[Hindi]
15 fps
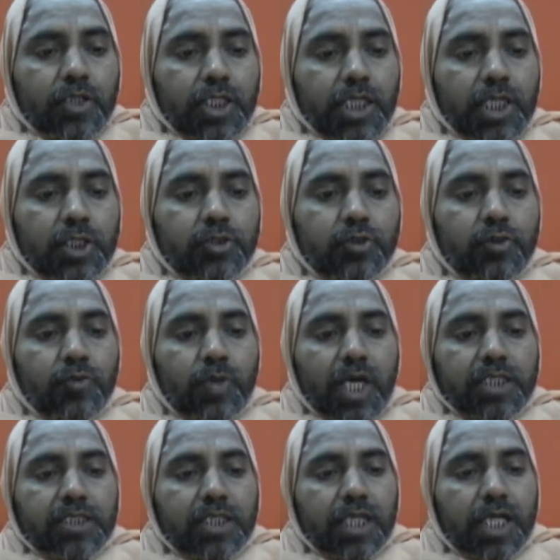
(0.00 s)
तेजो
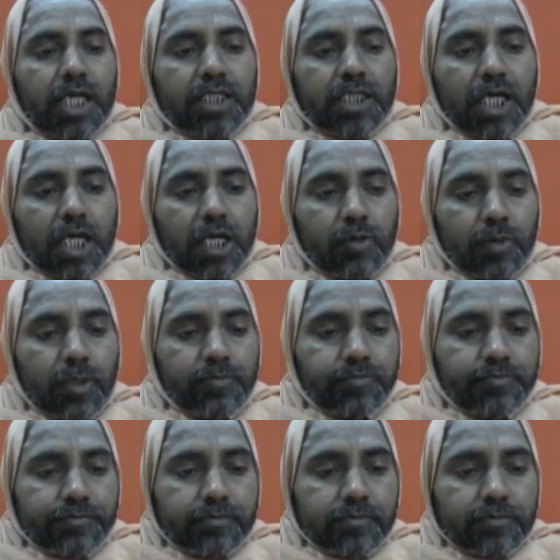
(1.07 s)
वासना तानवम
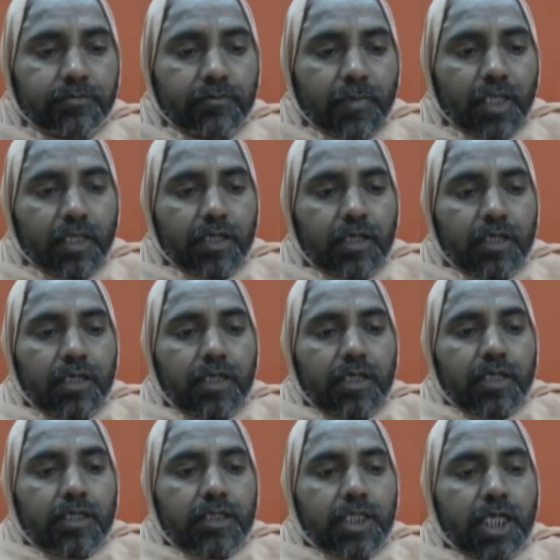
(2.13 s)

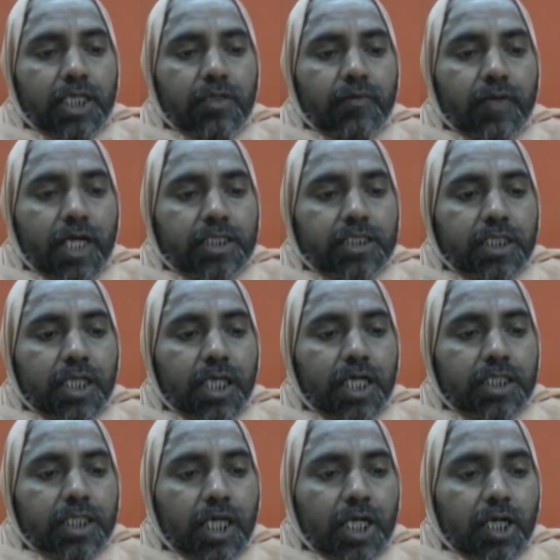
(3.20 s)
यद
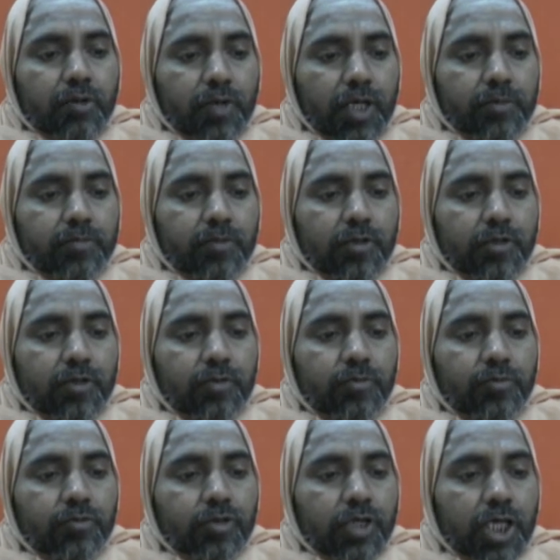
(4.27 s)
वासना तानवम
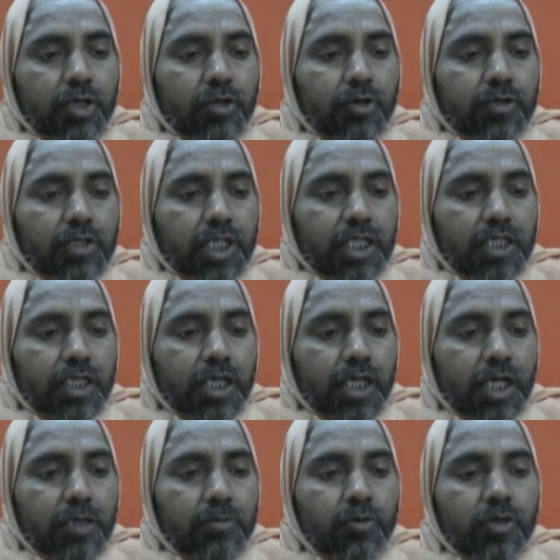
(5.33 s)
मुनयो तद
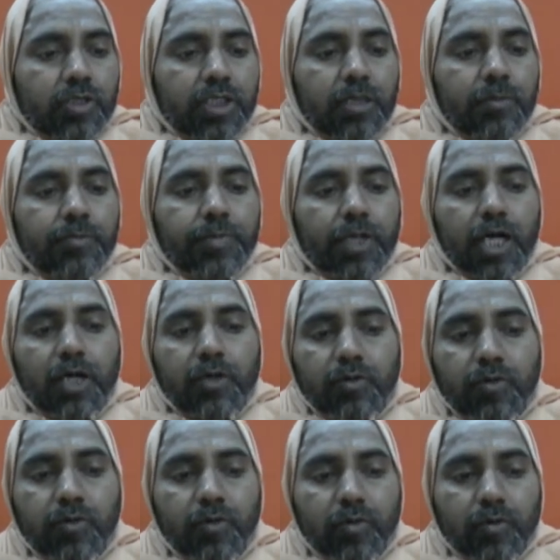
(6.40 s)
यह मुक्तिम
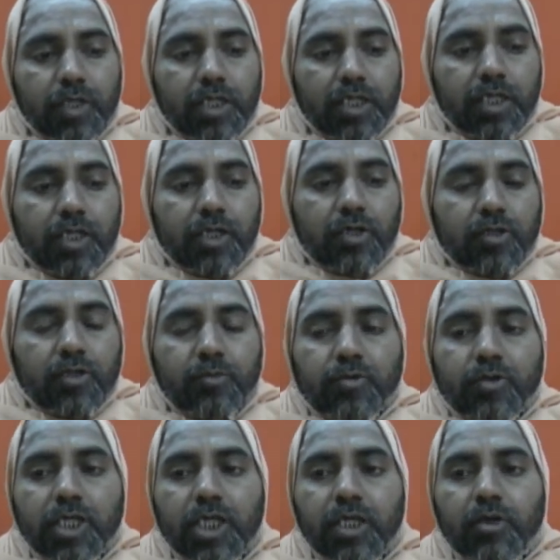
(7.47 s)
प्राहु तो
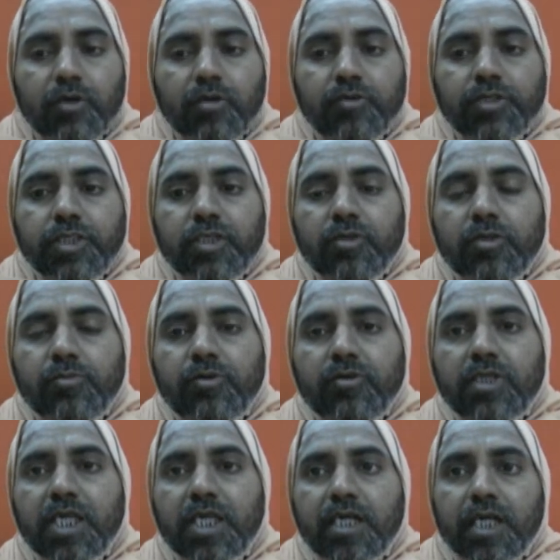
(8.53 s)
मुनि लोग उसी को
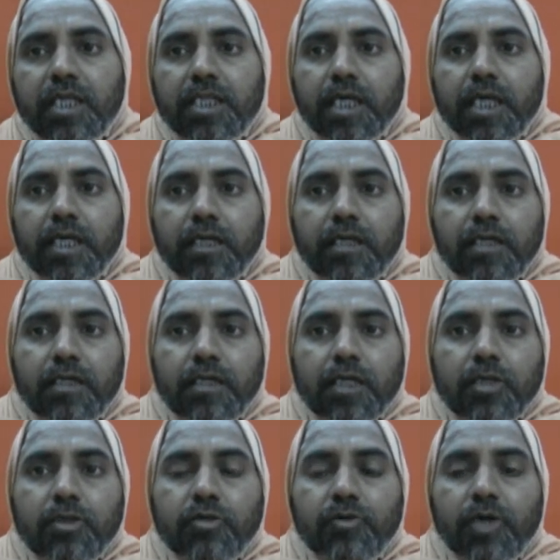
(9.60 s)
मुक्ति कहते हैं
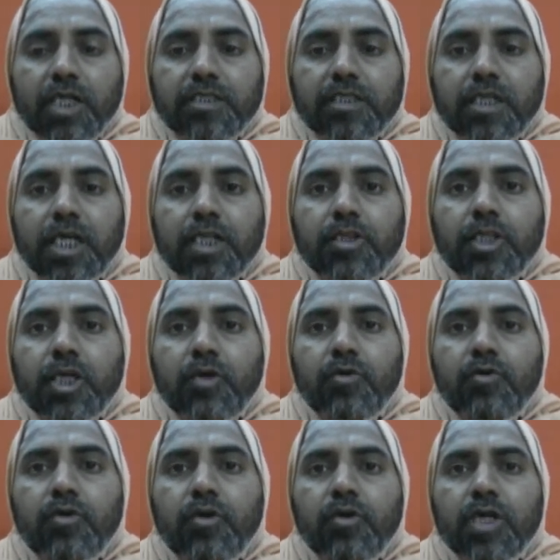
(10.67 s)
जो वासना
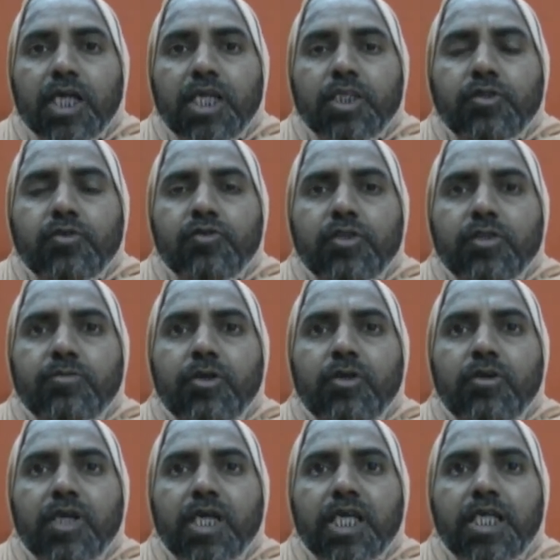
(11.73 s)
तनु हो गई सूक्ष्म
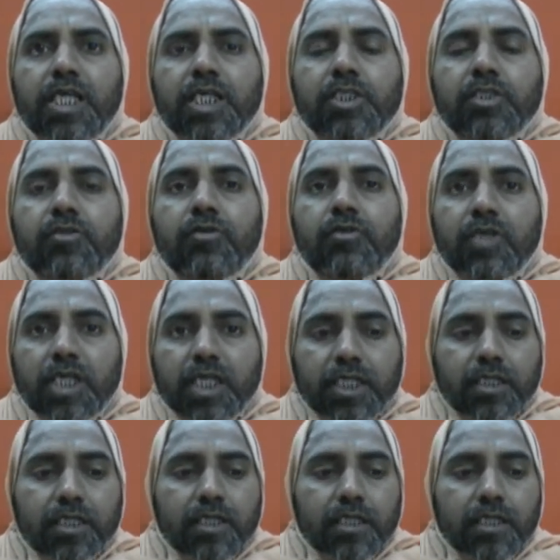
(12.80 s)
हो गई नष्ट हो गई
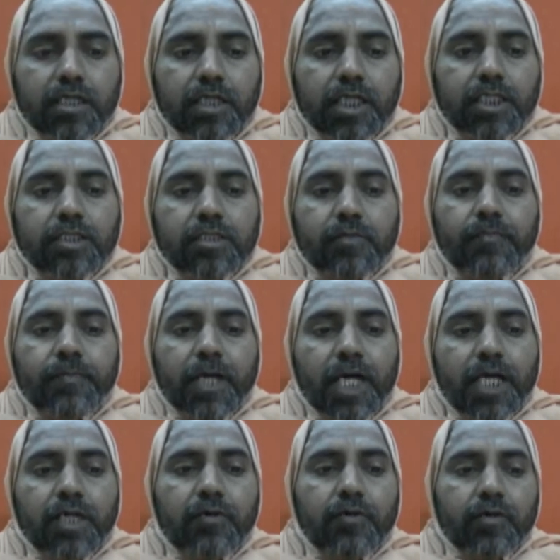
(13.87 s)
नष्ट
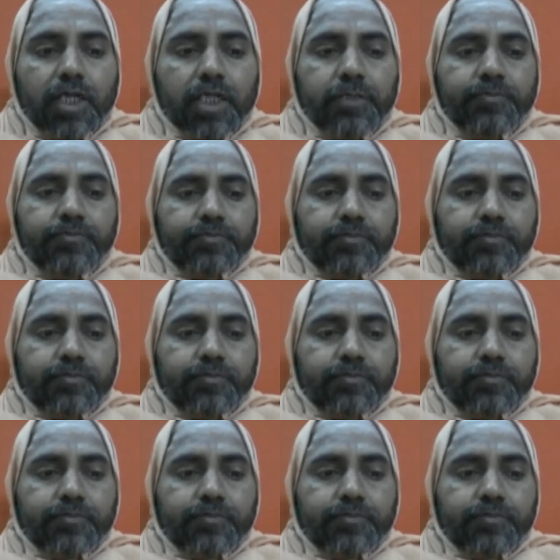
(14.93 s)
प्राय हो गई